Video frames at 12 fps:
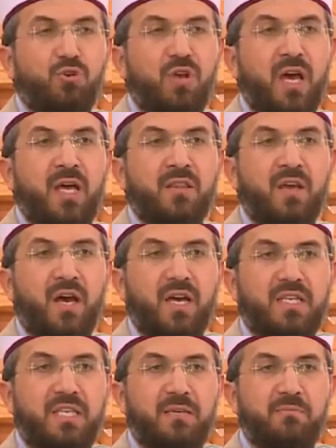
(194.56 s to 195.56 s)
kuran
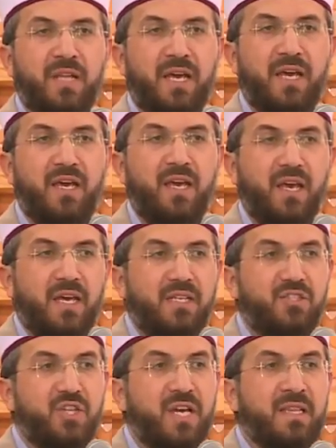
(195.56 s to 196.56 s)
Hakim'le,
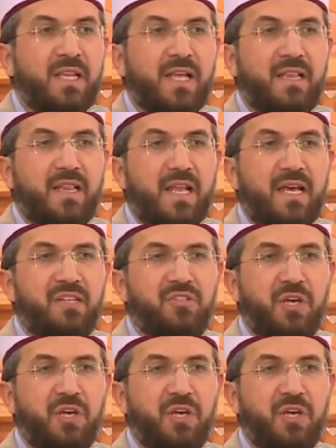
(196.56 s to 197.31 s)
cennetle,